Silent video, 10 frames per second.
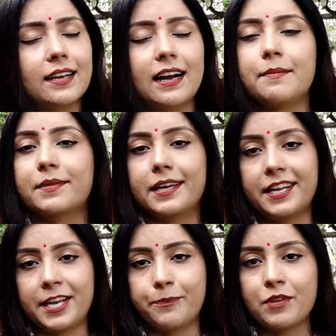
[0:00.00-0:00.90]
का काम
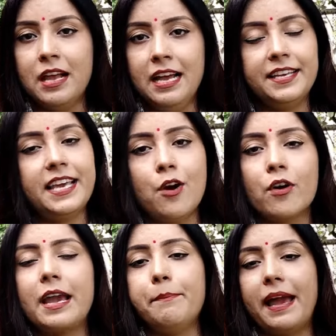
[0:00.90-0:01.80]
करेंगे ये
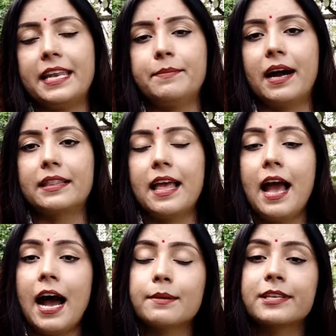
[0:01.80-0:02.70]
हो गई पहली बात
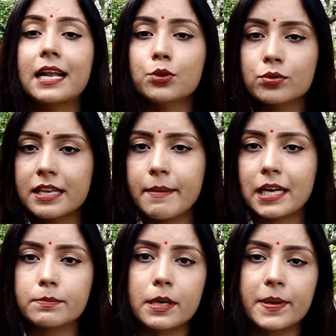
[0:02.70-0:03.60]
अब जरा दूसरी
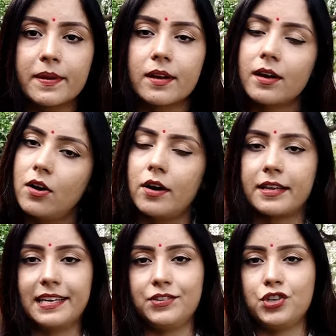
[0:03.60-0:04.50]
बात पर
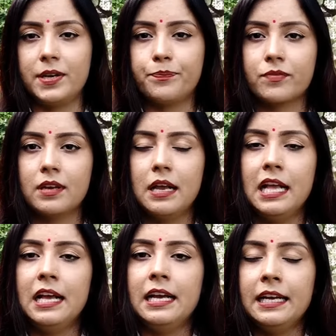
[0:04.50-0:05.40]
गौर कीजिए
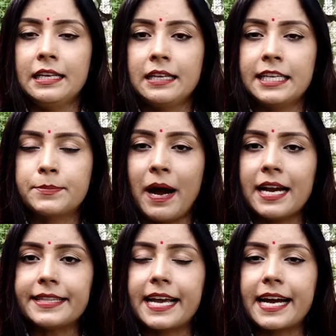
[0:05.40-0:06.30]
इस
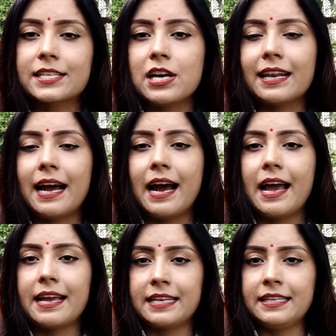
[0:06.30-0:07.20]
बार देखा जा रहा
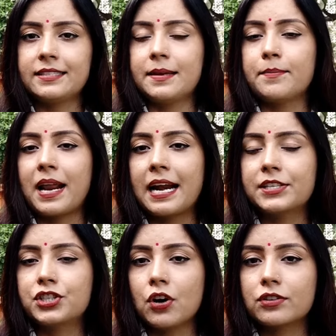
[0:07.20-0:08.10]
है कि सम्राट
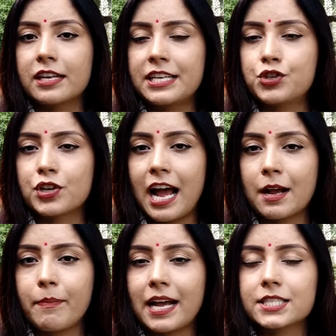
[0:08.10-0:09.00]
चौधरी
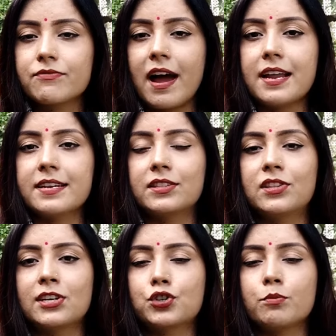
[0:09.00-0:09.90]
चिराग पासवान
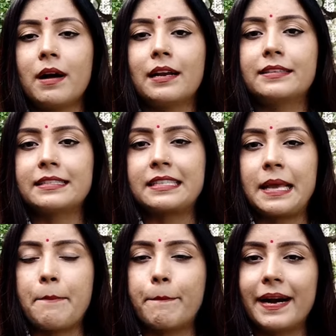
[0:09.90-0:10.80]
नीतीश कुमार जैसे